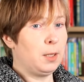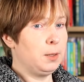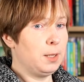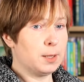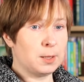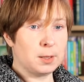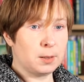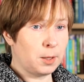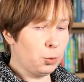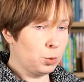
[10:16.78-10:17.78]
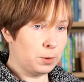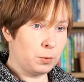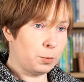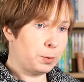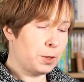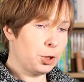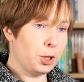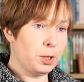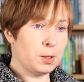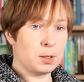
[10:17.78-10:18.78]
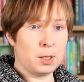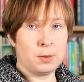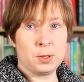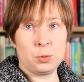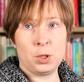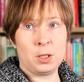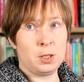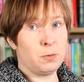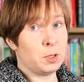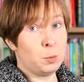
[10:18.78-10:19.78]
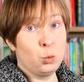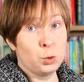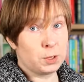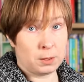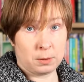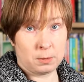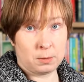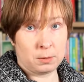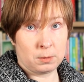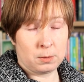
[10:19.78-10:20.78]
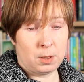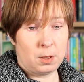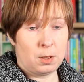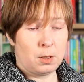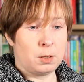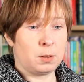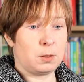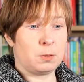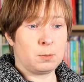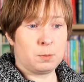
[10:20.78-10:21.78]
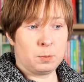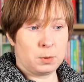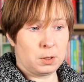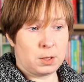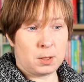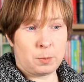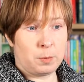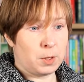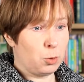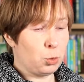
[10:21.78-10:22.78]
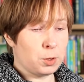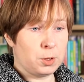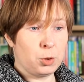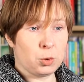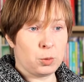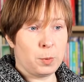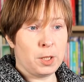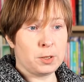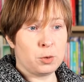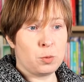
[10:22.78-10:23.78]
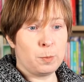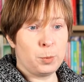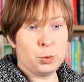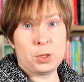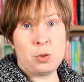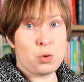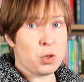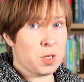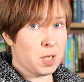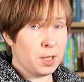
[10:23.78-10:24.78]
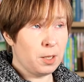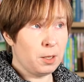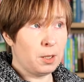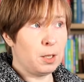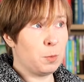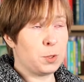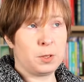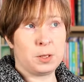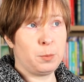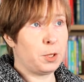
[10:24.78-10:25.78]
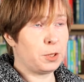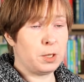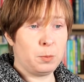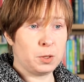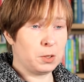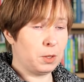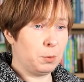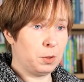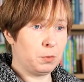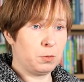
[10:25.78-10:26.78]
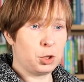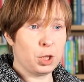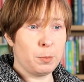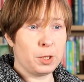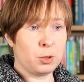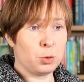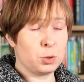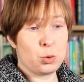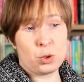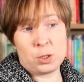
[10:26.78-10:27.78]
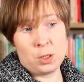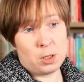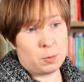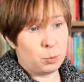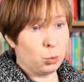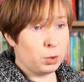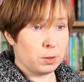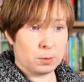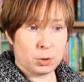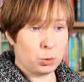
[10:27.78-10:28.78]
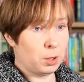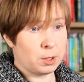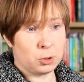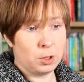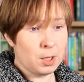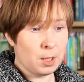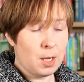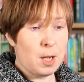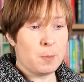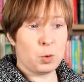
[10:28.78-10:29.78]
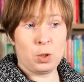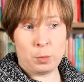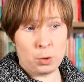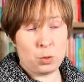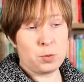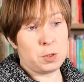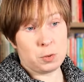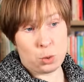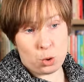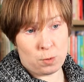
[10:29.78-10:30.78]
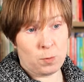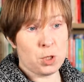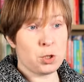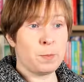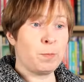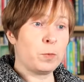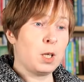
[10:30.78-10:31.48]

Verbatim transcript: не осознают своего положения и, скорее всего, так и не возьмутся э, за какую-то серьезную практику. Плюс они очень заняты, они постоянно занимаются какими-то своими вещами, которые с точки зрения Будды суета-сует, но для богов это все очень важно.